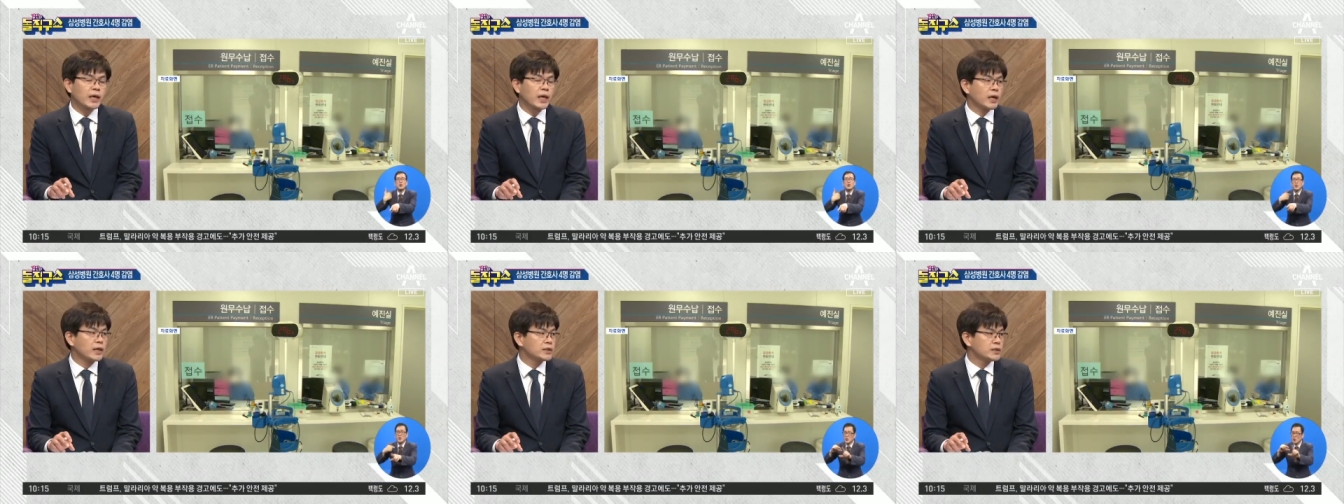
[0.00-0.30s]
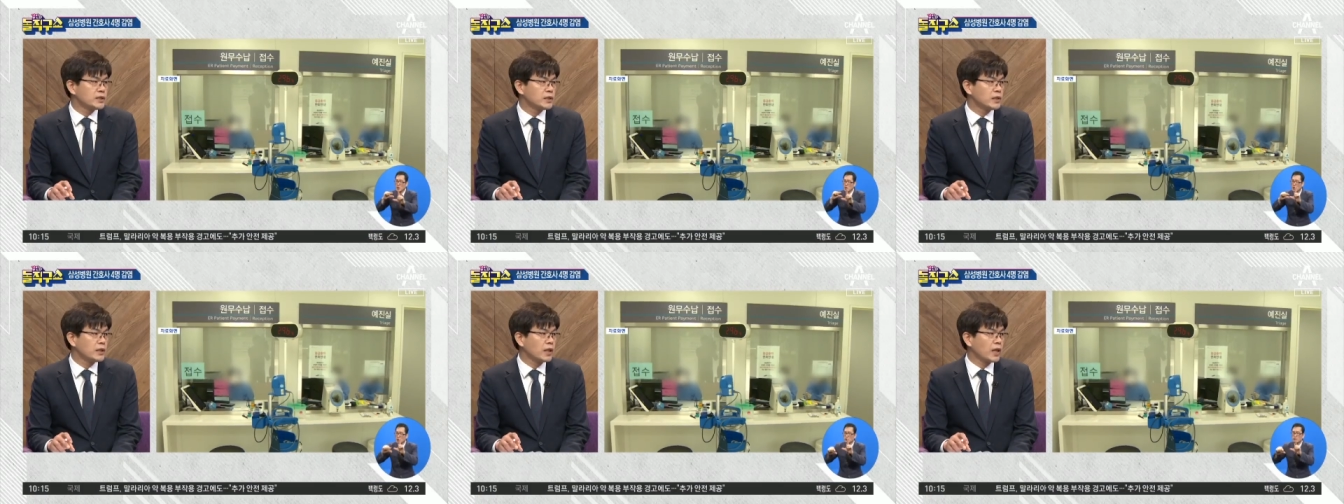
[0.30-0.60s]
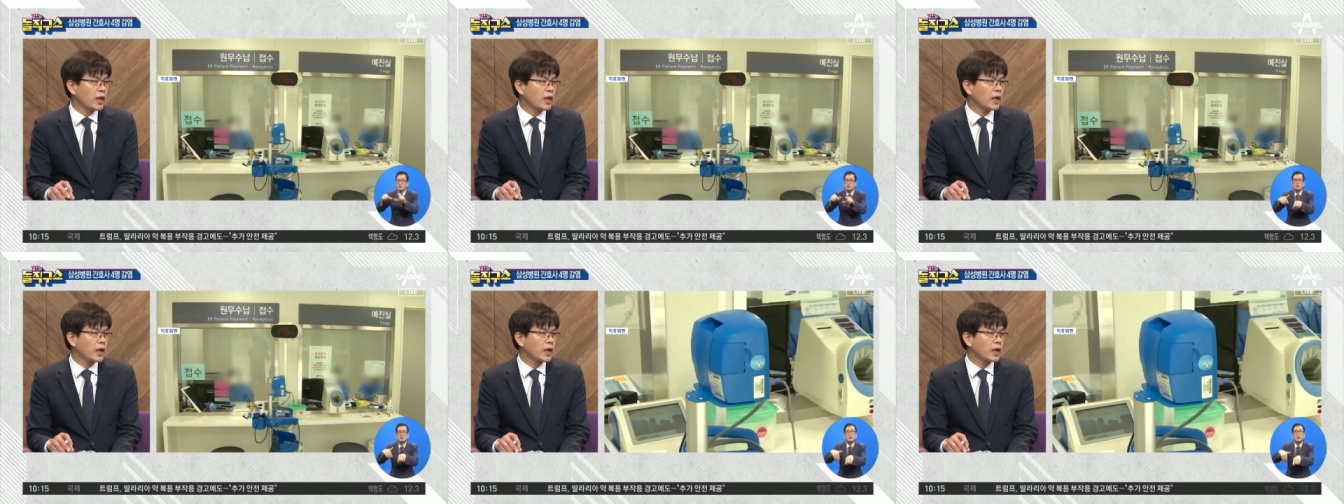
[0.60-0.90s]
계실
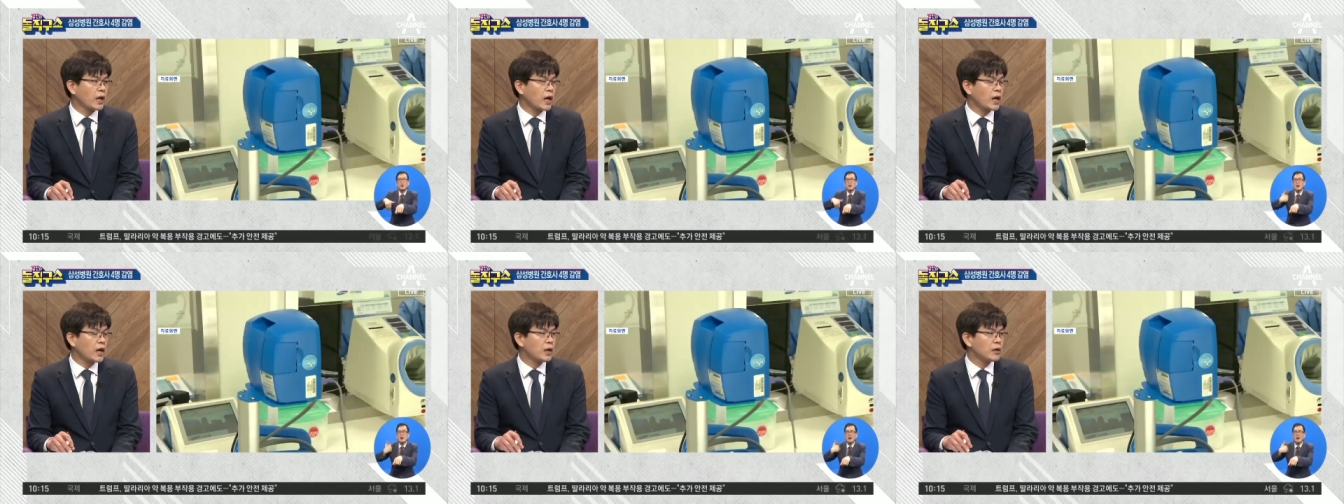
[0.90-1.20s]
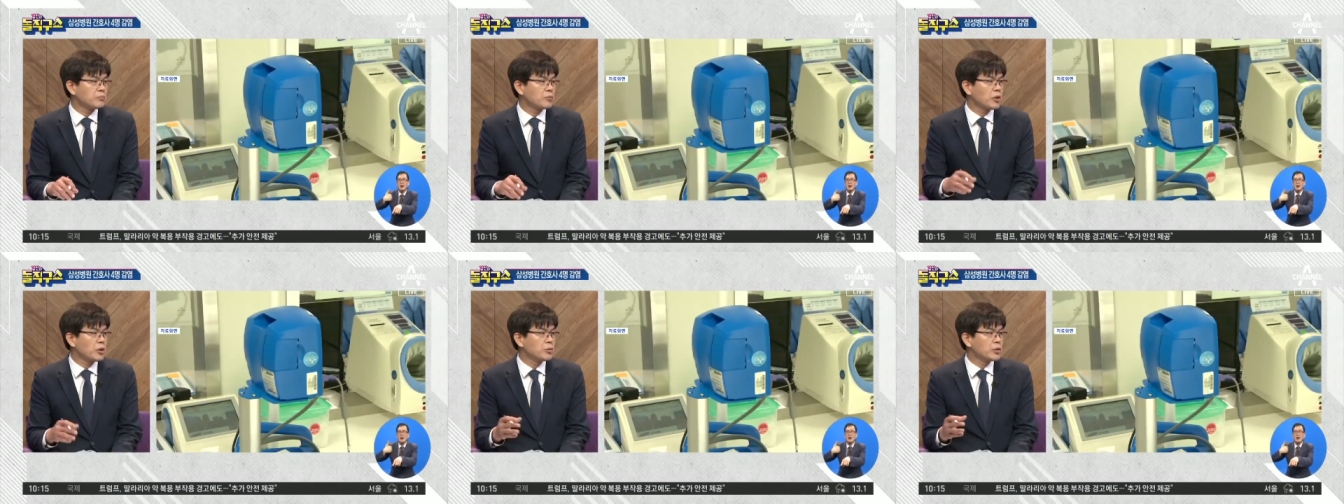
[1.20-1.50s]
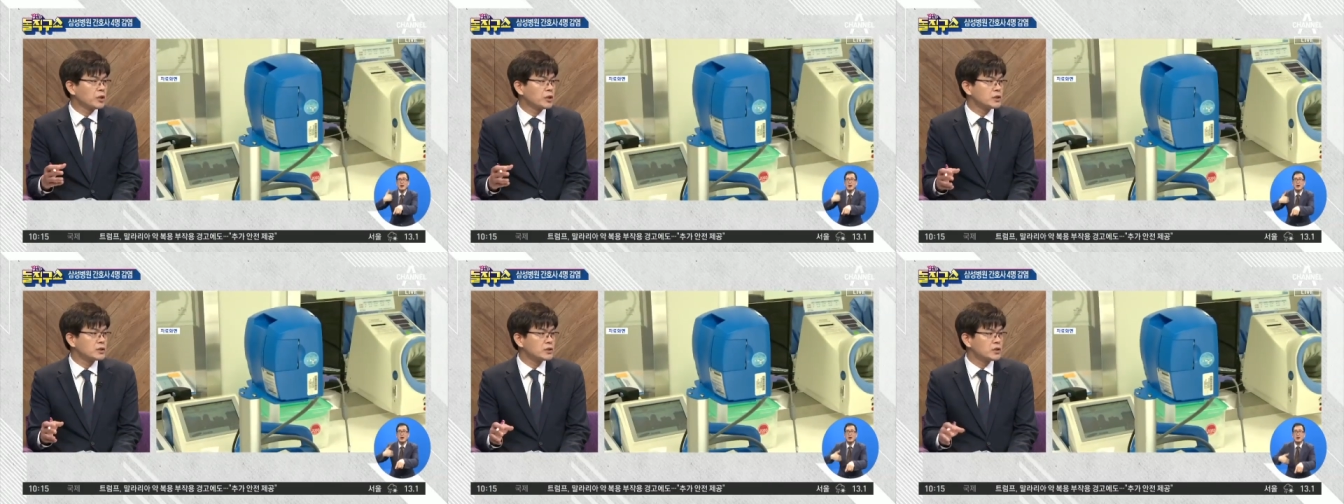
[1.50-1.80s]
때
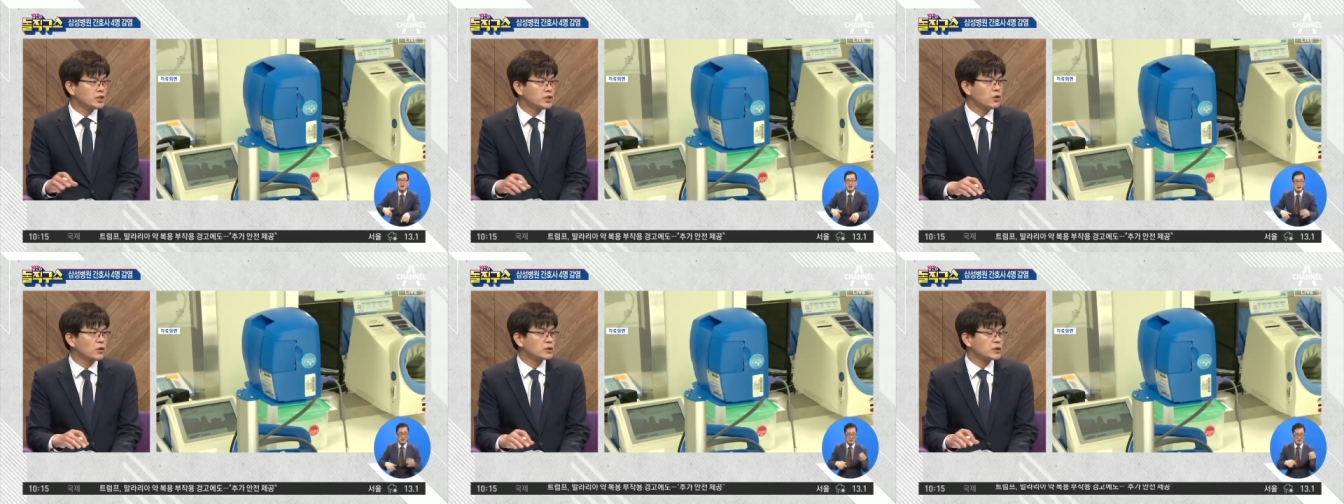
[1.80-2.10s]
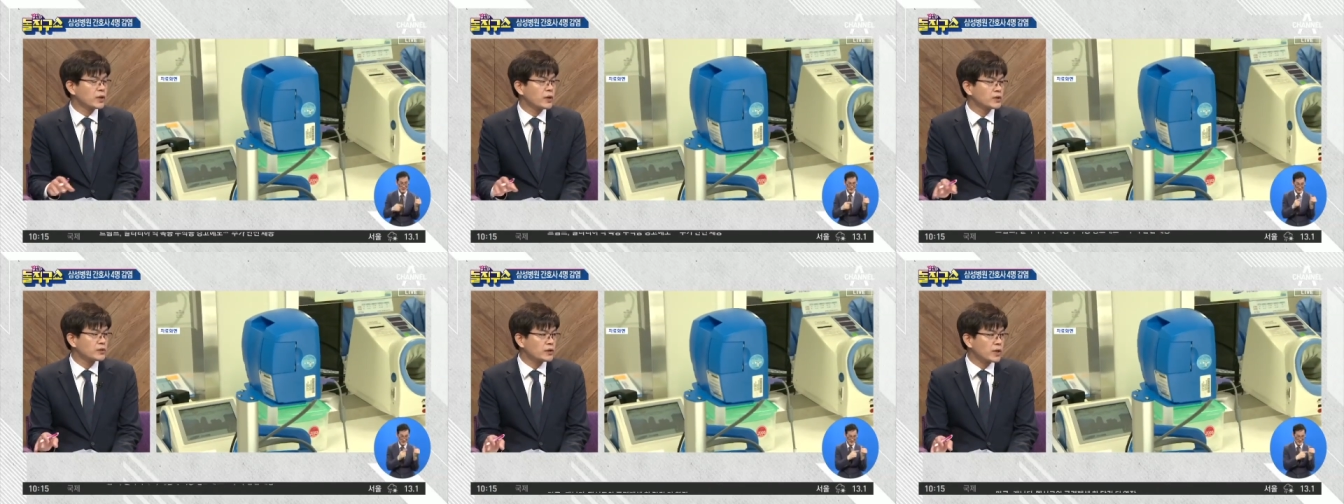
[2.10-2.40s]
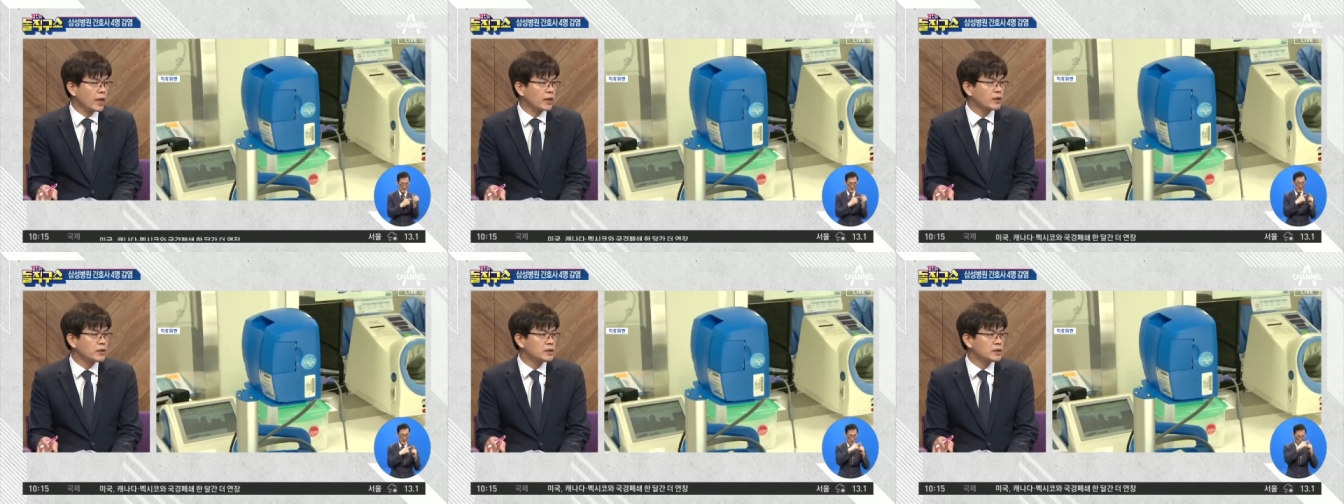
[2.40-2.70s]
감염이 지역사회에서
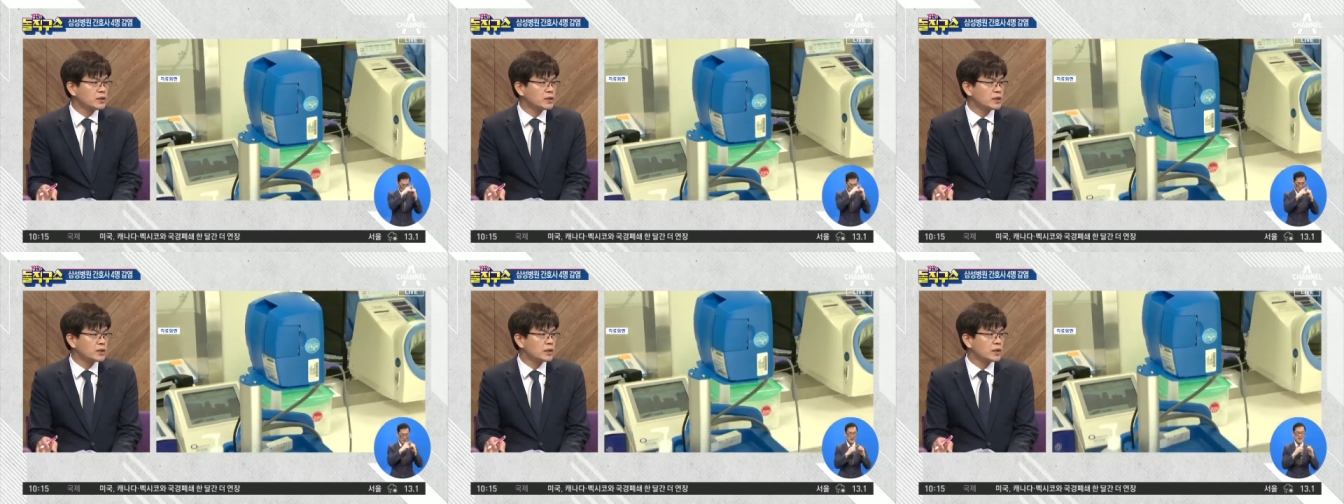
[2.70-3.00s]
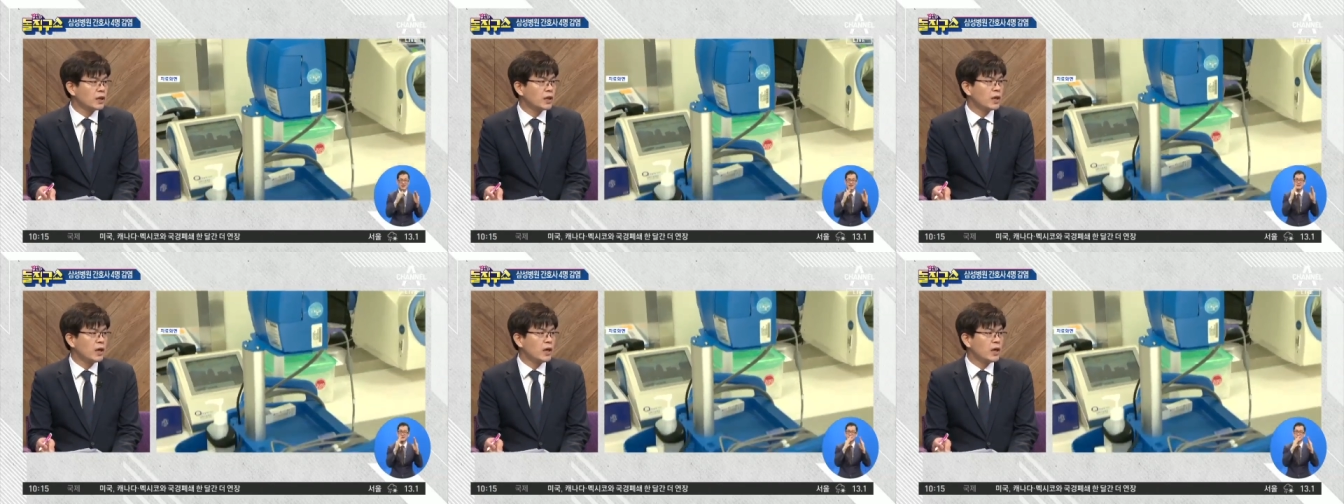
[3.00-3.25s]
됐는지